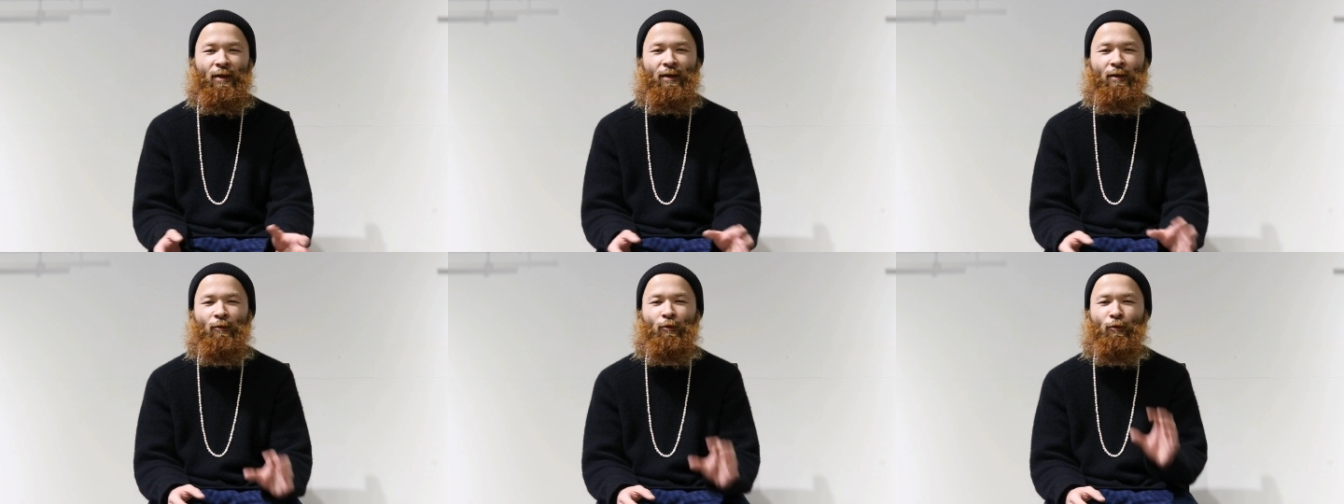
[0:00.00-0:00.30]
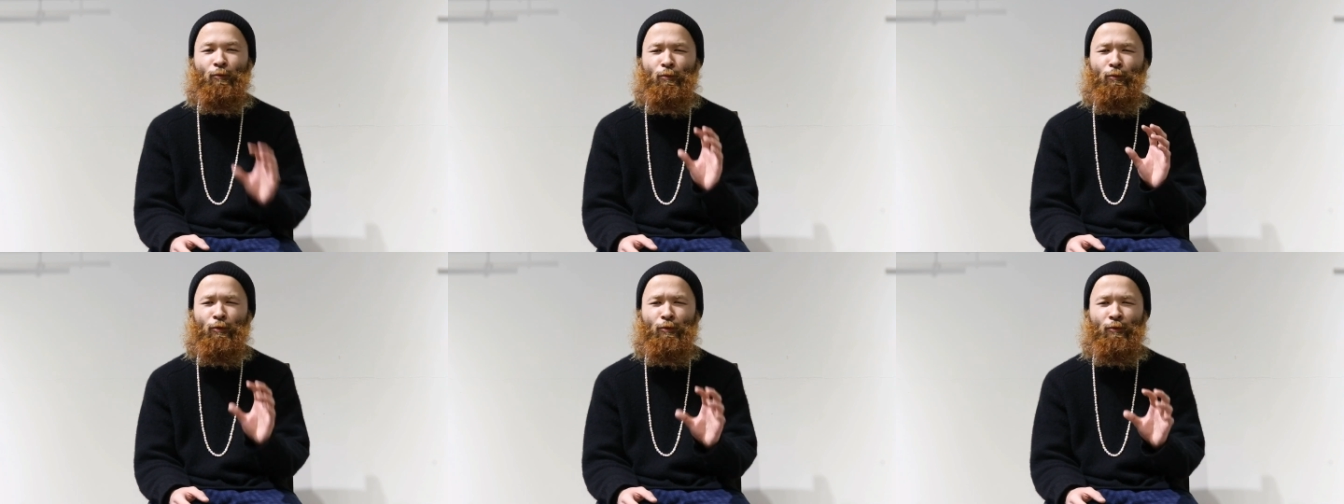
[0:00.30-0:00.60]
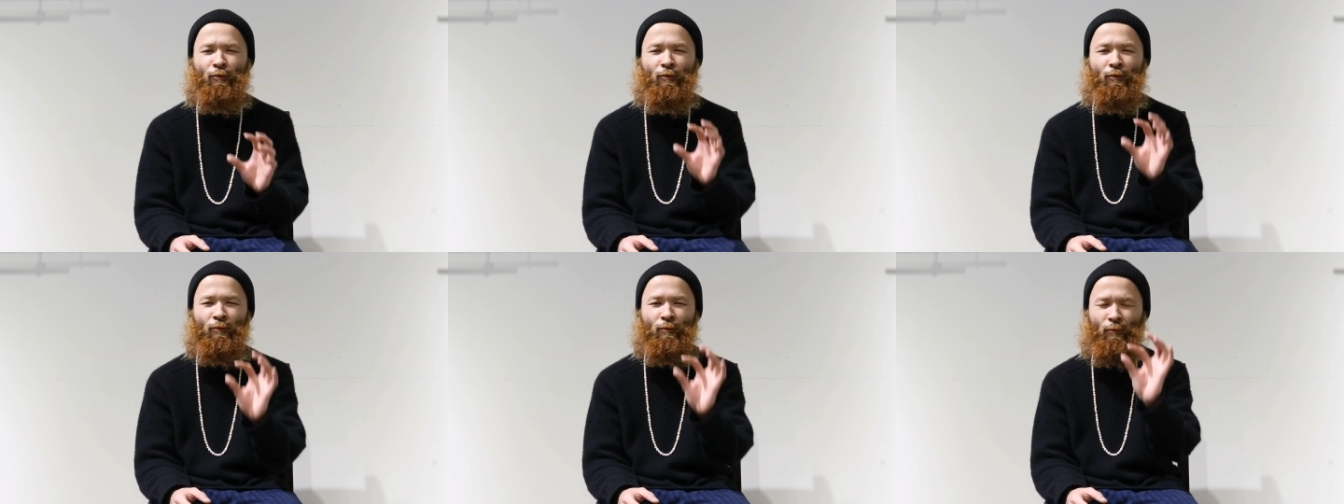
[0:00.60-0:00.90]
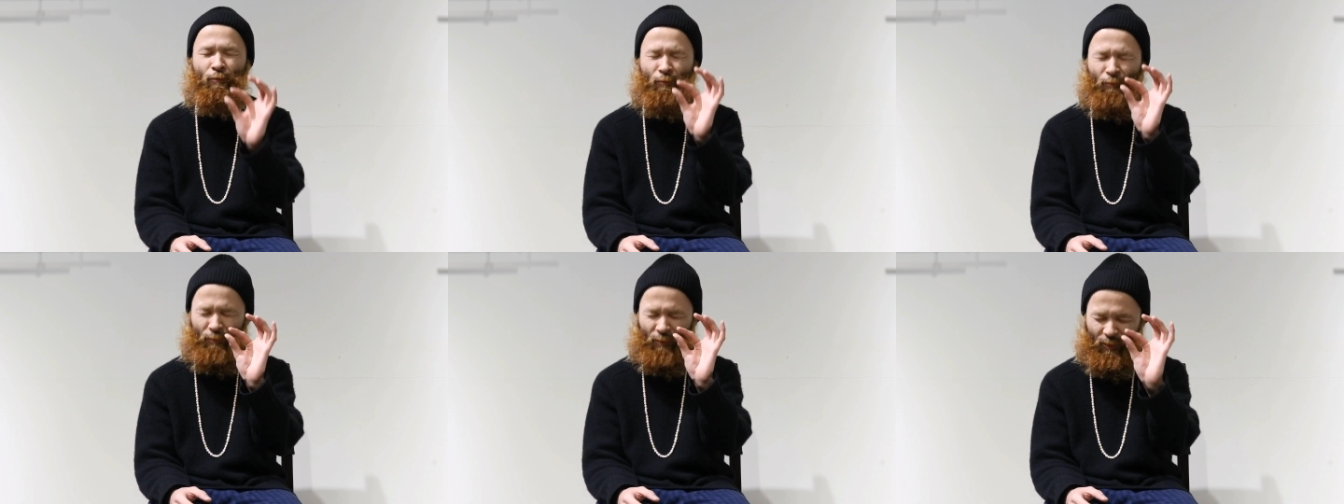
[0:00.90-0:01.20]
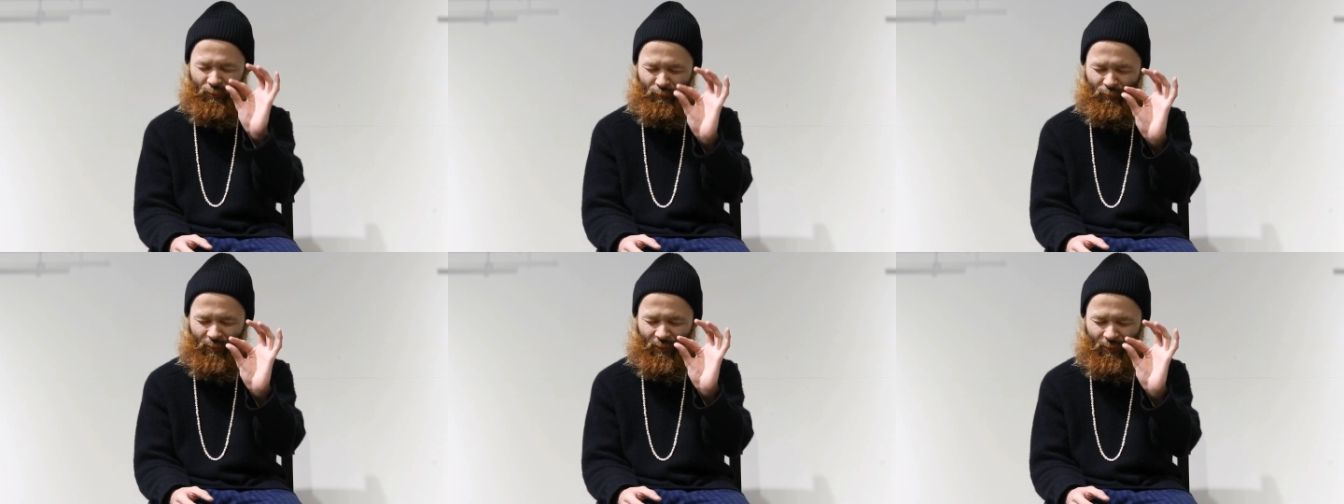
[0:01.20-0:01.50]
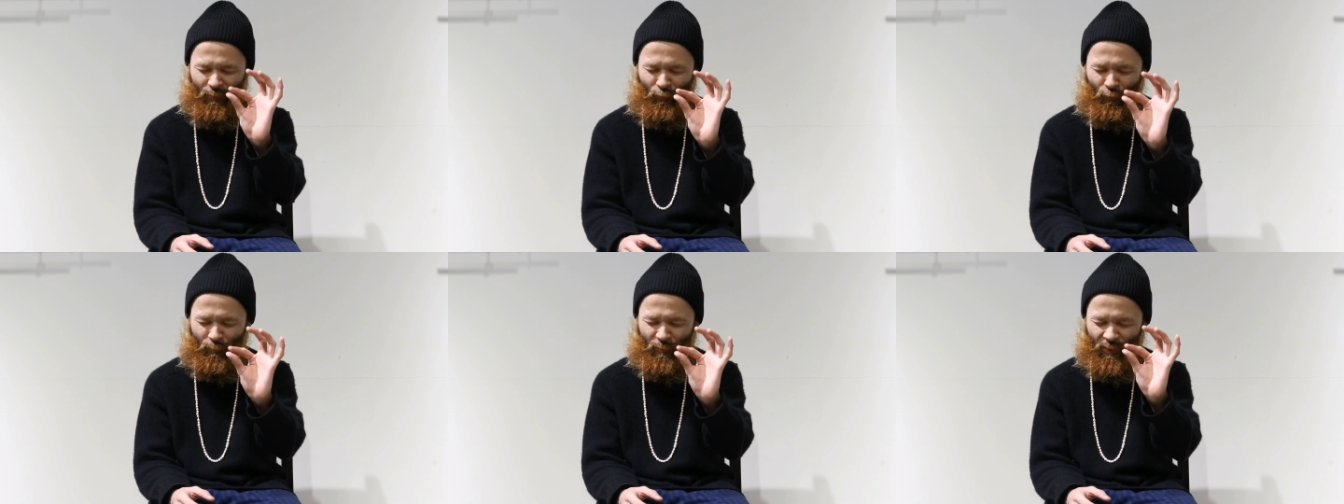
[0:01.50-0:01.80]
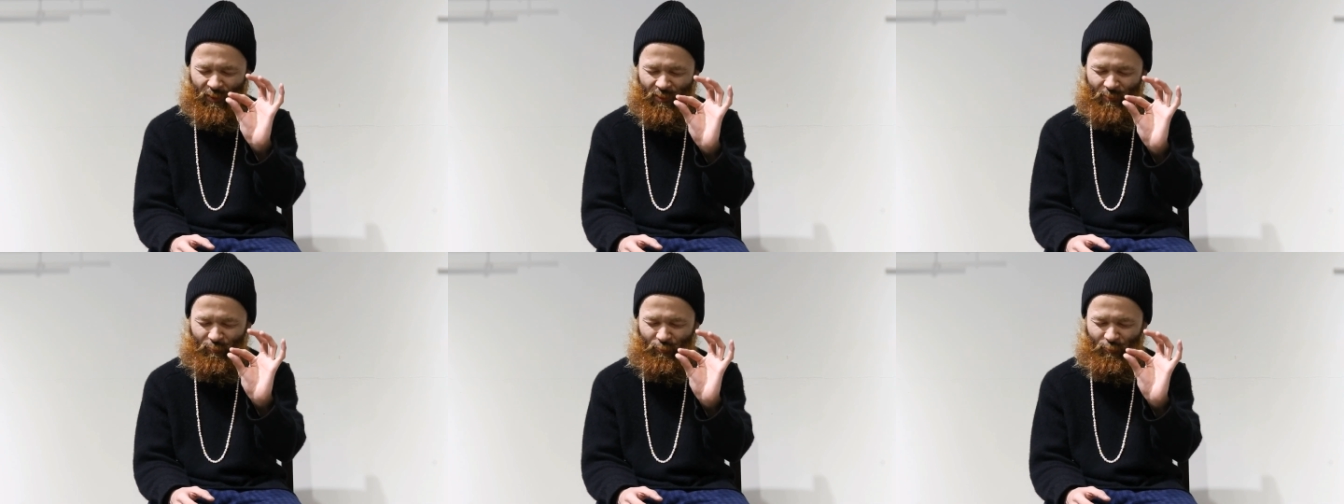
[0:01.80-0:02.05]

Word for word: えー、本物のこれぐらい米